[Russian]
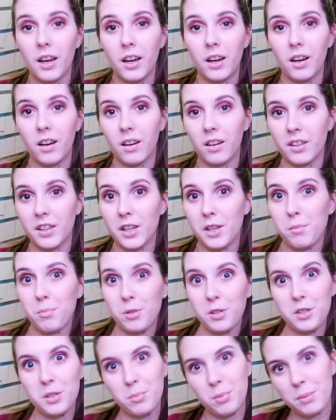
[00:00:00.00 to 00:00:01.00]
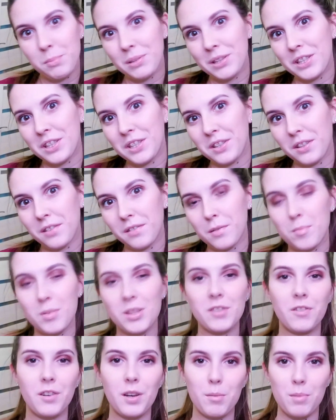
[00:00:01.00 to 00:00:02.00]
э, я не просто преподносила вам
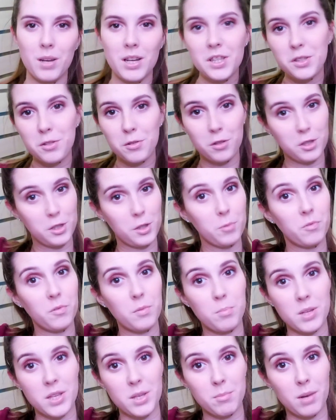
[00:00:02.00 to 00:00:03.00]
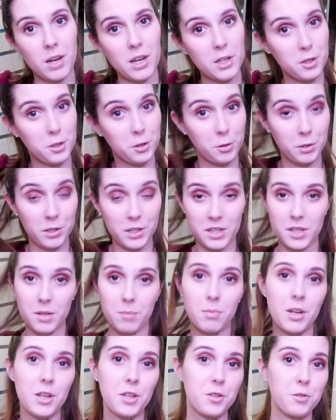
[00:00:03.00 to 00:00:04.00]
информацию, а чтобы вы понимали, что я
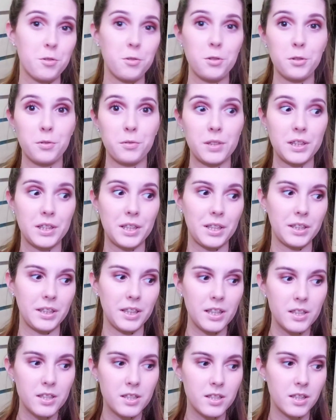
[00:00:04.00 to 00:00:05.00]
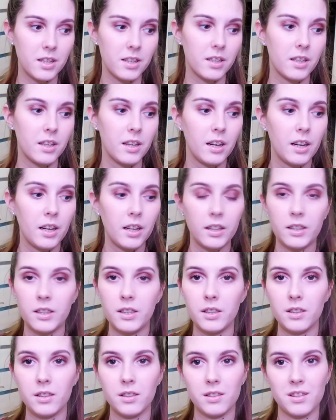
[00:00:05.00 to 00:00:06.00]
сама ищу ее в интернете
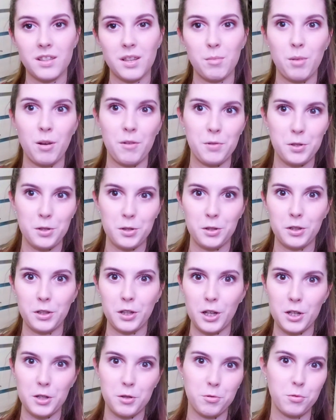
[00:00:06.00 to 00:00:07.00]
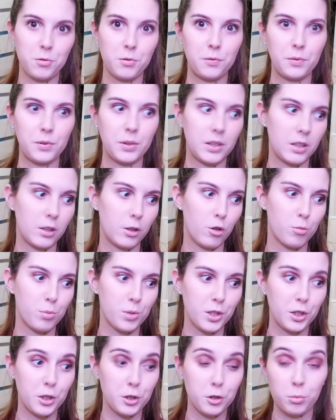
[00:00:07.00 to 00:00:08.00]
и сама все это нахожу в
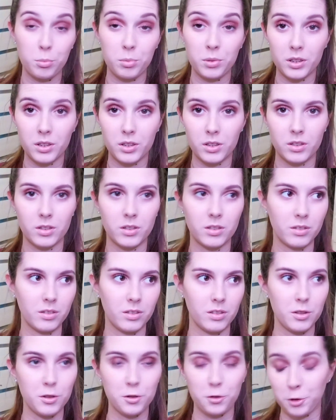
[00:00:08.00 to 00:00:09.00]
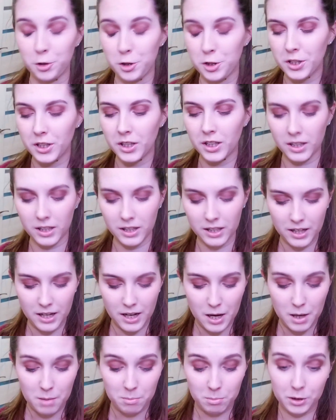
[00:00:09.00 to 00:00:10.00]
общедоступных э, источниках.
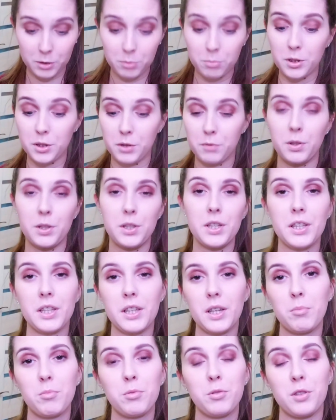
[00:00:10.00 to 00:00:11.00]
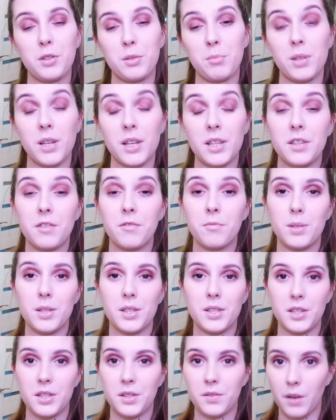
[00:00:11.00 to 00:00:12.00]
Поэтому сегодня я буду разбираться
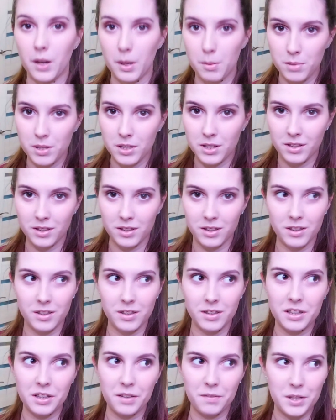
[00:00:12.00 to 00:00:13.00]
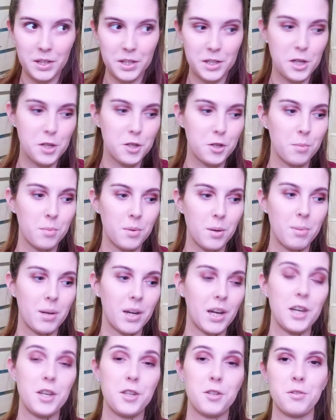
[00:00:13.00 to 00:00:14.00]
вместе с вами и говорить о чем я
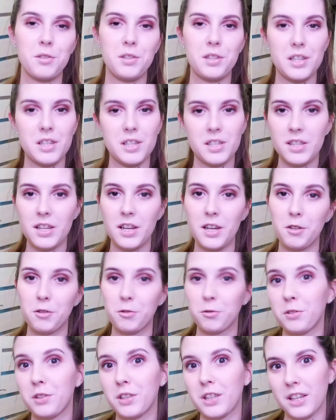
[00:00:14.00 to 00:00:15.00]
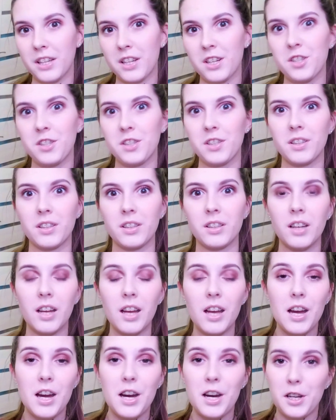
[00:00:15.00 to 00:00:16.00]
пока еще не знаю, ну и, конечно,
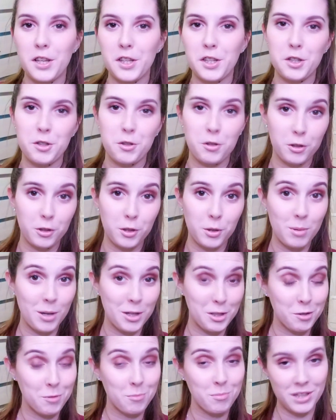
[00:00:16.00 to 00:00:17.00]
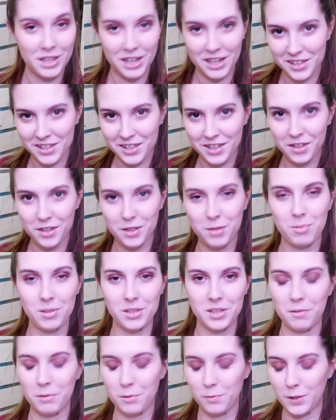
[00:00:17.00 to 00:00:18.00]
расскажу о том, о чем я знаю и
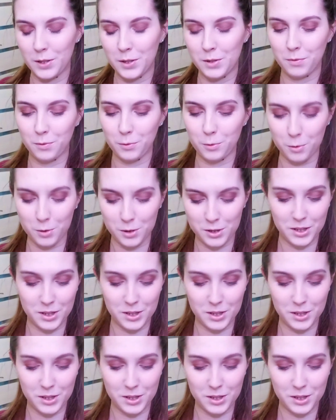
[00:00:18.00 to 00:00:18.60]
поставлю вас в курс